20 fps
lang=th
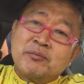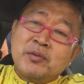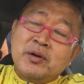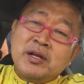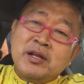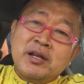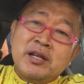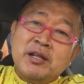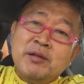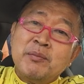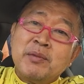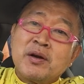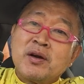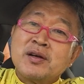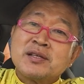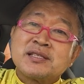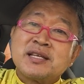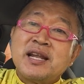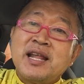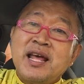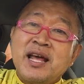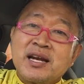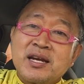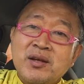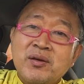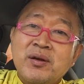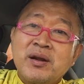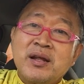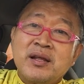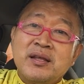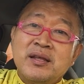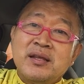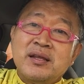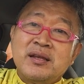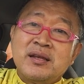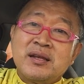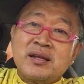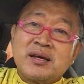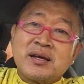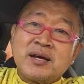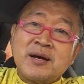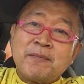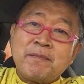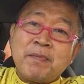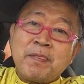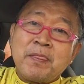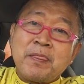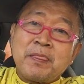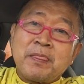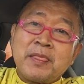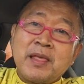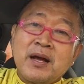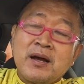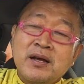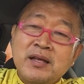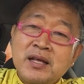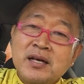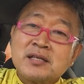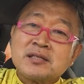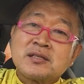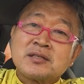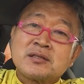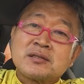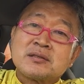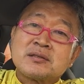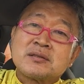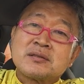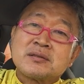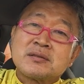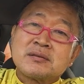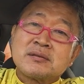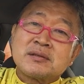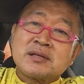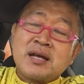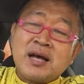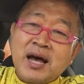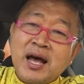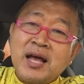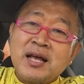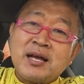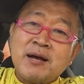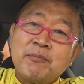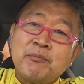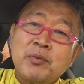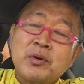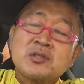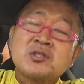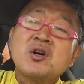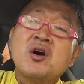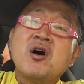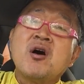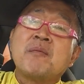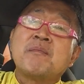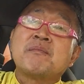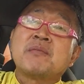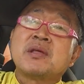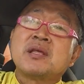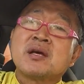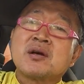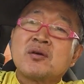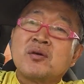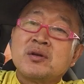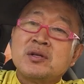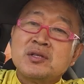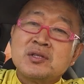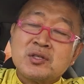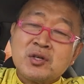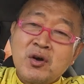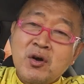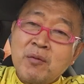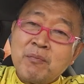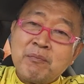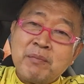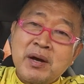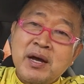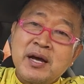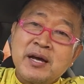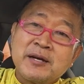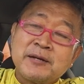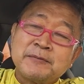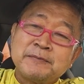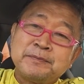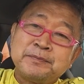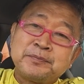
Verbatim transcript: พราะเดี๋ยวนี้ไม่ค่อยแสดงเท่าไหร่นะครับ แต่ก็ยังขายครับเพราะชอบมายากลนี่ชอบมาก